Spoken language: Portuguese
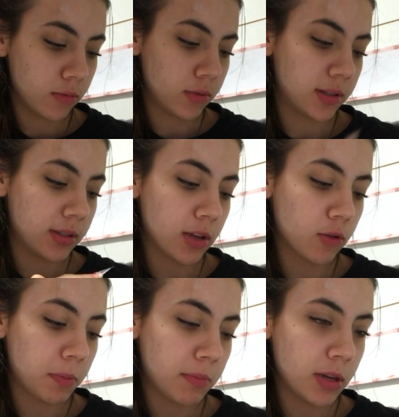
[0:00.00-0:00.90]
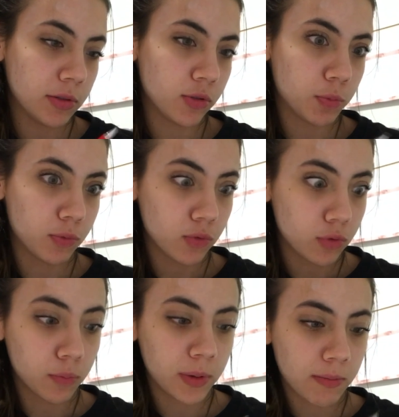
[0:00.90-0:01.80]
Os cinco primeiros são tipo
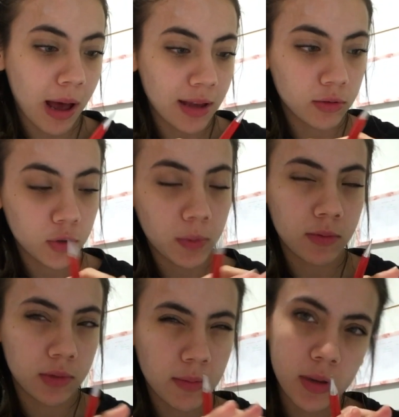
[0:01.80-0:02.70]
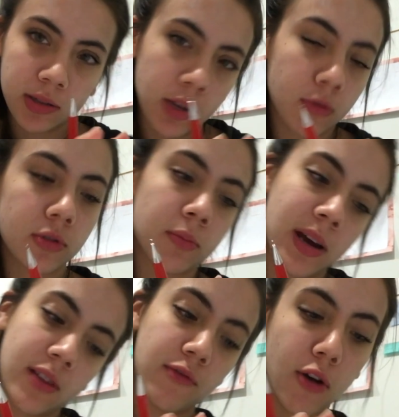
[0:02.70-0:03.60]
super básicos para você meio que se acostumar
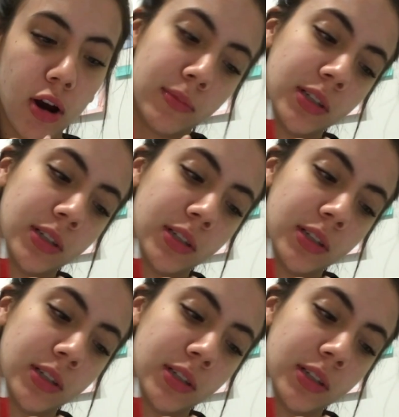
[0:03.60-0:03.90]
com a fórmula